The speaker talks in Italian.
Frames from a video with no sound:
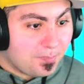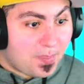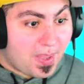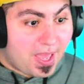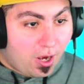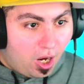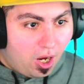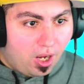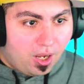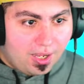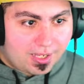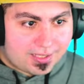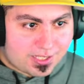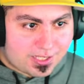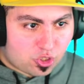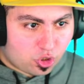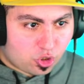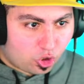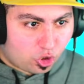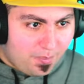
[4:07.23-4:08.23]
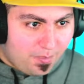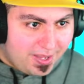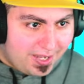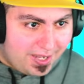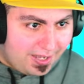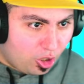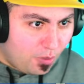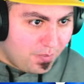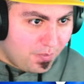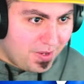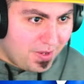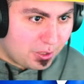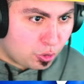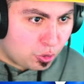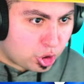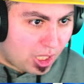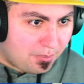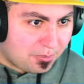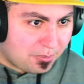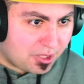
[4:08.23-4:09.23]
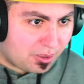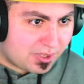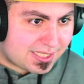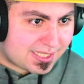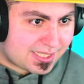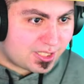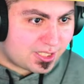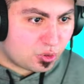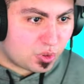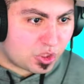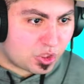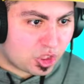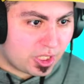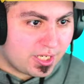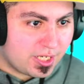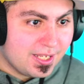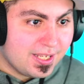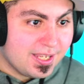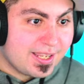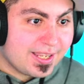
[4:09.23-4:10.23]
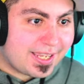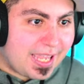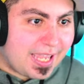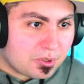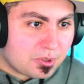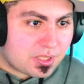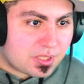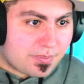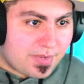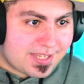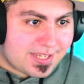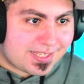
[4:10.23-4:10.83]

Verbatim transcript: però adesso come, come ne usciamo da questa situazione? Che potrebbe